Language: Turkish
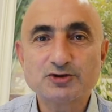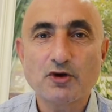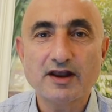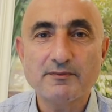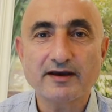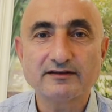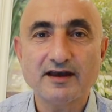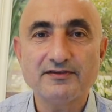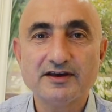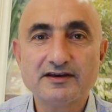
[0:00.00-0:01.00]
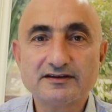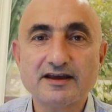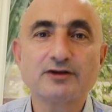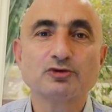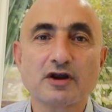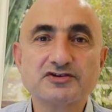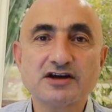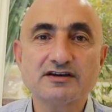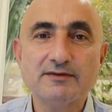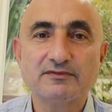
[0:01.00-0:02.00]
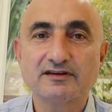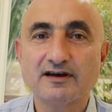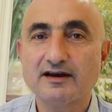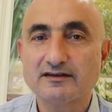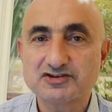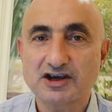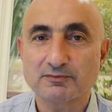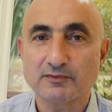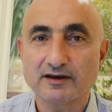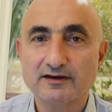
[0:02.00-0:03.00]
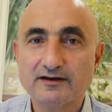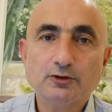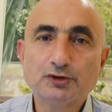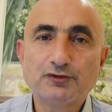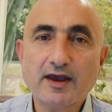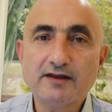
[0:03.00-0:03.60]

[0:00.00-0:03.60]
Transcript: söylemekten geri duracak, imtina edecek mi? Lütfi